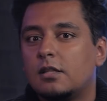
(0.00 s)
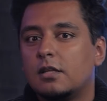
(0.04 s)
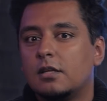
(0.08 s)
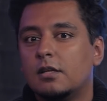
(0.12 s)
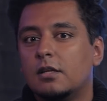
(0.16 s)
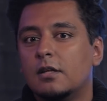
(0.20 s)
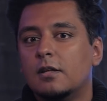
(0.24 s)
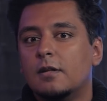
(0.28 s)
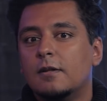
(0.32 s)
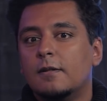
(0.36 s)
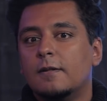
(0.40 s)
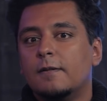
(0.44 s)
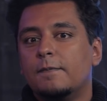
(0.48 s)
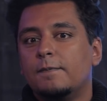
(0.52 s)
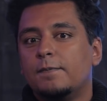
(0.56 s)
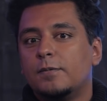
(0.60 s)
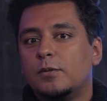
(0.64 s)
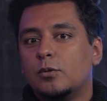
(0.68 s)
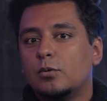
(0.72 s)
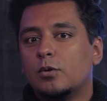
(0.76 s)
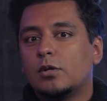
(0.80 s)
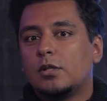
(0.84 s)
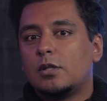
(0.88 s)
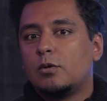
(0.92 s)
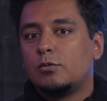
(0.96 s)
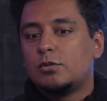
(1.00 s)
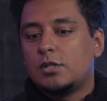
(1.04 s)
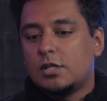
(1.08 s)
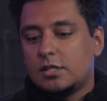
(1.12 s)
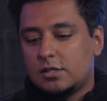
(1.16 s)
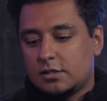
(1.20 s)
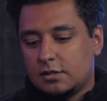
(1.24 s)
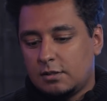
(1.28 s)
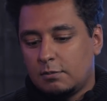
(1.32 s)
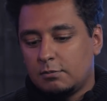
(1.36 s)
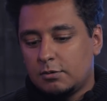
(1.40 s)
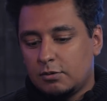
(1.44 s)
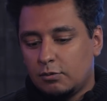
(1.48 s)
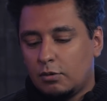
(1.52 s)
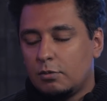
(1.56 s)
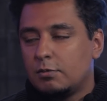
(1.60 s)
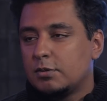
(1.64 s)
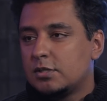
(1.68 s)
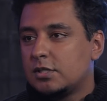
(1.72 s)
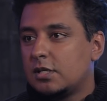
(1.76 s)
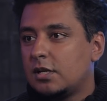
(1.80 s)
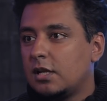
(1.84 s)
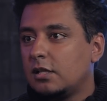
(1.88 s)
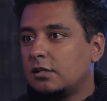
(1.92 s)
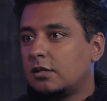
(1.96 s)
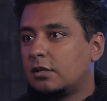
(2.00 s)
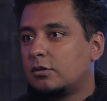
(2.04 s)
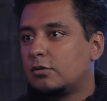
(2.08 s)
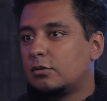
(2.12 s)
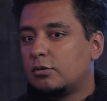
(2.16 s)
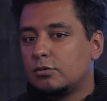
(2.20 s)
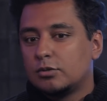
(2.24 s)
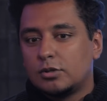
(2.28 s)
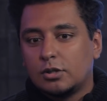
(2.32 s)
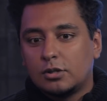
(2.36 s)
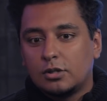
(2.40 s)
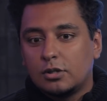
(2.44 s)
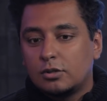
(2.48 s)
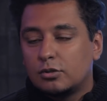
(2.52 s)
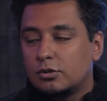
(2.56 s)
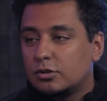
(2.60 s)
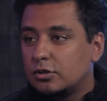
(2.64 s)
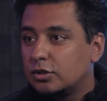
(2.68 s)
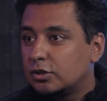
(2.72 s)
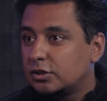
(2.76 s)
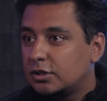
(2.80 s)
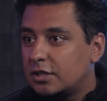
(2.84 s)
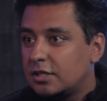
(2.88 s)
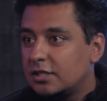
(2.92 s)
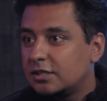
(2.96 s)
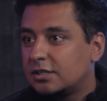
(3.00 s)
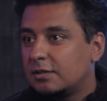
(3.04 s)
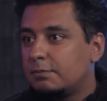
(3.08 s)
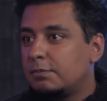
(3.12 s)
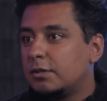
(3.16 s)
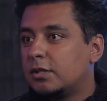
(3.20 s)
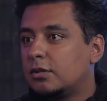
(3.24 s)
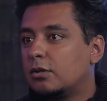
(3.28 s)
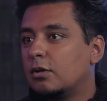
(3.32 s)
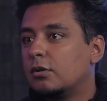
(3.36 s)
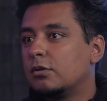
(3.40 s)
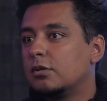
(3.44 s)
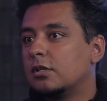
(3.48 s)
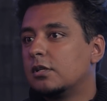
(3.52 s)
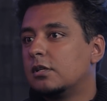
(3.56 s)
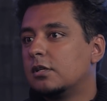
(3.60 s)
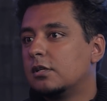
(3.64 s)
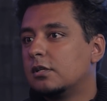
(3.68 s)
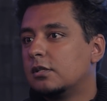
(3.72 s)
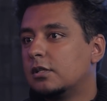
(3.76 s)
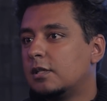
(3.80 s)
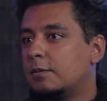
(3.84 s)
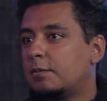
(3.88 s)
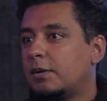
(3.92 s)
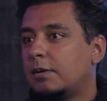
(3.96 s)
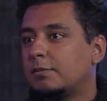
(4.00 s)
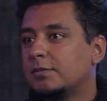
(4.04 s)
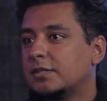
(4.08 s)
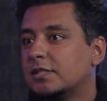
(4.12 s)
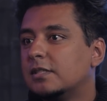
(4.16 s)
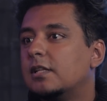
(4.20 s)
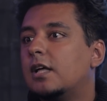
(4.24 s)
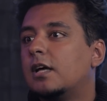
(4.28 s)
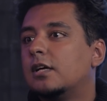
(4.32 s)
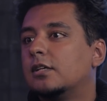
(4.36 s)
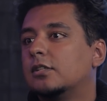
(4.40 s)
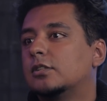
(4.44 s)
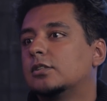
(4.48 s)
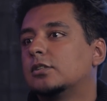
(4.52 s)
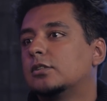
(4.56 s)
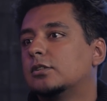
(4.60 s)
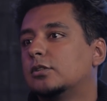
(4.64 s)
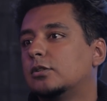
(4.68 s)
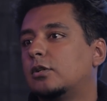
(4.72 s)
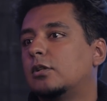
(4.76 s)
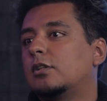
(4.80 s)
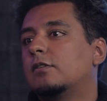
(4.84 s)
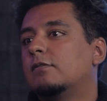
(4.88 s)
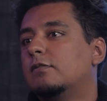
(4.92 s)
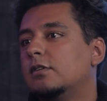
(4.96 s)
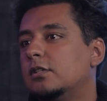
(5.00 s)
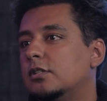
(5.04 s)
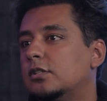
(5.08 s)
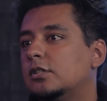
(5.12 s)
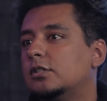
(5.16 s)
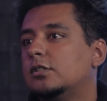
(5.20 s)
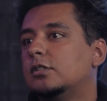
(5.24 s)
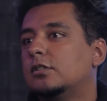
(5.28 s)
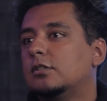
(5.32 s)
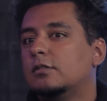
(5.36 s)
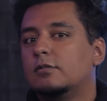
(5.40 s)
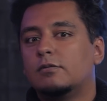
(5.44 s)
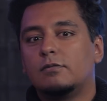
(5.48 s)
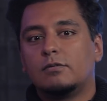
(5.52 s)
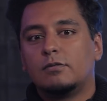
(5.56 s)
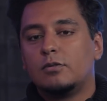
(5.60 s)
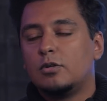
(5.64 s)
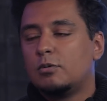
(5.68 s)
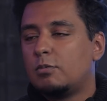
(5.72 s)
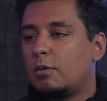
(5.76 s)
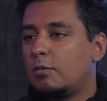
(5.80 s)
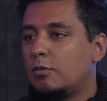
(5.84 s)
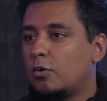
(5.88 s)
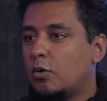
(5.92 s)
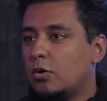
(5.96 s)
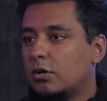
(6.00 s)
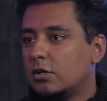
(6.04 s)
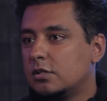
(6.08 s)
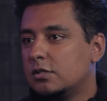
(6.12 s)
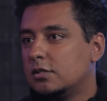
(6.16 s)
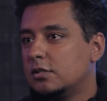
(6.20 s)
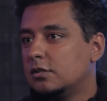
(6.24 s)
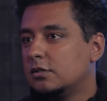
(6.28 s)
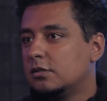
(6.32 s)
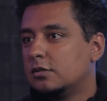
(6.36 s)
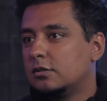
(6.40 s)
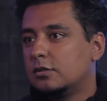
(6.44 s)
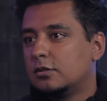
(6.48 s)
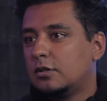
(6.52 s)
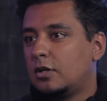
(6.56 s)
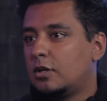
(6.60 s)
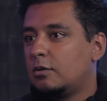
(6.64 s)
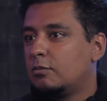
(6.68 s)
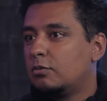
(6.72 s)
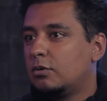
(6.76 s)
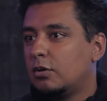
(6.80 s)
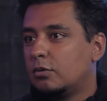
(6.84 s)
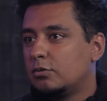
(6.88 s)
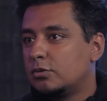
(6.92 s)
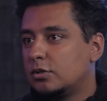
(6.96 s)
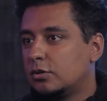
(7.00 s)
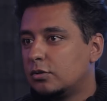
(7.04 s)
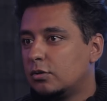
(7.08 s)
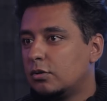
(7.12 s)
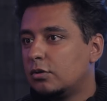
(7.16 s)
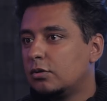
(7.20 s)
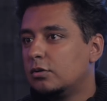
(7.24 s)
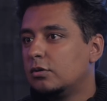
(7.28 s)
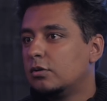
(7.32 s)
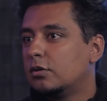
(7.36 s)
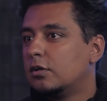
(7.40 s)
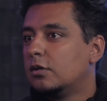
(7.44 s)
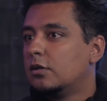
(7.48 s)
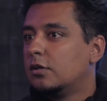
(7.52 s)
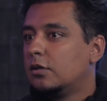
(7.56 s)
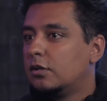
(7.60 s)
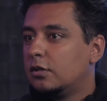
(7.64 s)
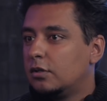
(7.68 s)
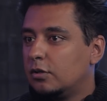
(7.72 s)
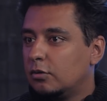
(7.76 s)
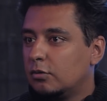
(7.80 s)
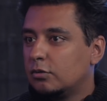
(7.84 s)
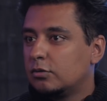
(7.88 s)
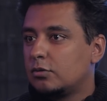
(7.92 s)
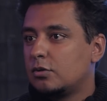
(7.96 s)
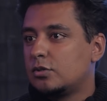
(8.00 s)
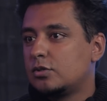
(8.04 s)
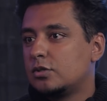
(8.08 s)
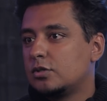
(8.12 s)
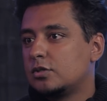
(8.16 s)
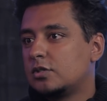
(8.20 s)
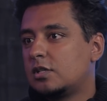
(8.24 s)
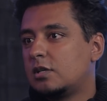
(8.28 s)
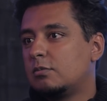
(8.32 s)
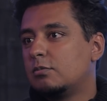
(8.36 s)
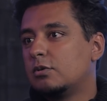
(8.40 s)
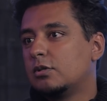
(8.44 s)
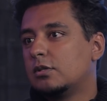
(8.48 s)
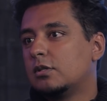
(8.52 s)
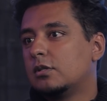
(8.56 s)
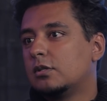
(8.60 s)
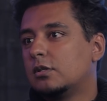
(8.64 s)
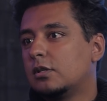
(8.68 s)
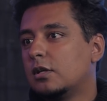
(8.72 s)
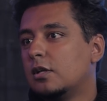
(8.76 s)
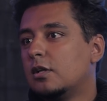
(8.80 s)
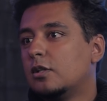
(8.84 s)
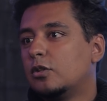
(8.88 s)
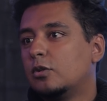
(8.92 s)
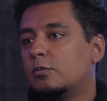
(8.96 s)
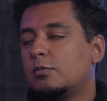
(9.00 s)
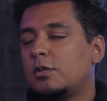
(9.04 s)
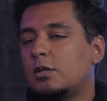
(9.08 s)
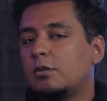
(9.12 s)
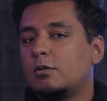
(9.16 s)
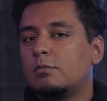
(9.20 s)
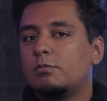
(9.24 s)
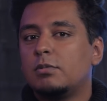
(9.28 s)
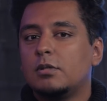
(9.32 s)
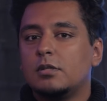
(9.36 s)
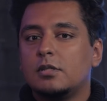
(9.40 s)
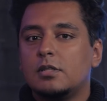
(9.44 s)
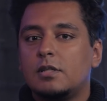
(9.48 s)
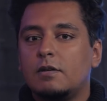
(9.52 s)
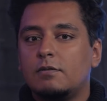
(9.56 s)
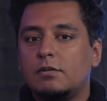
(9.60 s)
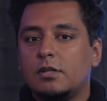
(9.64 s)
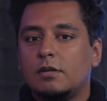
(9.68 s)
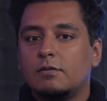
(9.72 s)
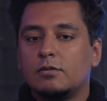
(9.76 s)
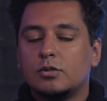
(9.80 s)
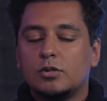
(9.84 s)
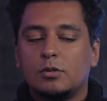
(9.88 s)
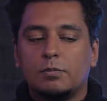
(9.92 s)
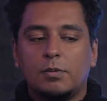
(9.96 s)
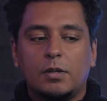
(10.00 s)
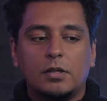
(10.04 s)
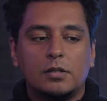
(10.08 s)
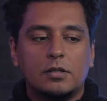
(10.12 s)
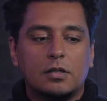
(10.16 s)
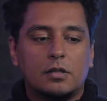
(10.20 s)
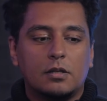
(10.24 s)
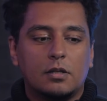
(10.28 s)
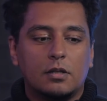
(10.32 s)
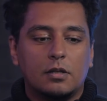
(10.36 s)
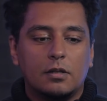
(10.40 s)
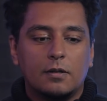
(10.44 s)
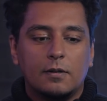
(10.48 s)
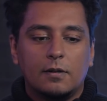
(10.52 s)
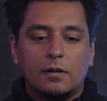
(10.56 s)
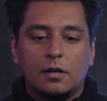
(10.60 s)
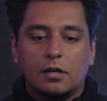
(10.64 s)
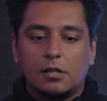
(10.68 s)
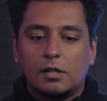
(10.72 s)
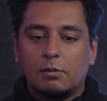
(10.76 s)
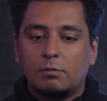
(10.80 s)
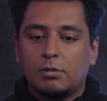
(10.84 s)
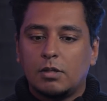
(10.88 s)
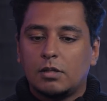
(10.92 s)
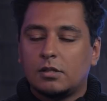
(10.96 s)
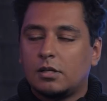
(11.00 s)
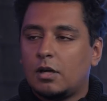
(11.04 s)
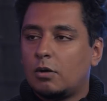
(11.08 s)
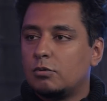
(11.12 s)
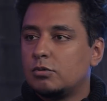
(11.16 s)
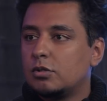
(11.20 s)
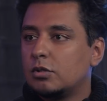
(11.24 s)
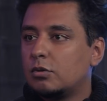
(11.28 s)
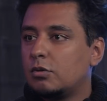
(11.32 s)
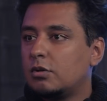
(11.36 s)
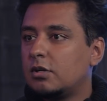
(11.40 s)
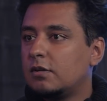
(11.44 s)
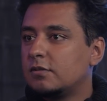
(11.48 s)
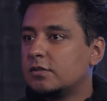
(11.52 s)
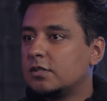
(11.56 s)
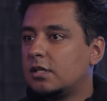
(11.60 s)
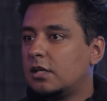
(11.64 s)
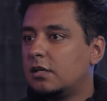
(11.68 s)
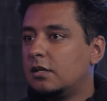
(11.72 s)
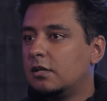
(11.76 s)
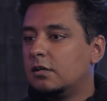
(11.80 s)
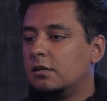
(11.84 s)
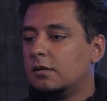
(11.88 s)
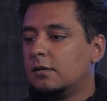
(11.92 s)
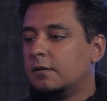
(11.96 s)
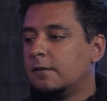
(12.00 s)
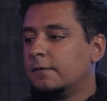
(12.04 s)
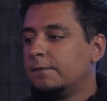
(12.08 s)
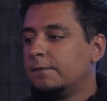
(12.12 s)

ты но ну, когда у тебя есть там твой материал, который уже тут железобетонный, ты прям знаешь, что ты выйдешь в любом городе, на любую аудиторию, и он точно сработает. У меня тут был недавно, я выступал где-то, там была такая аудитория в зале,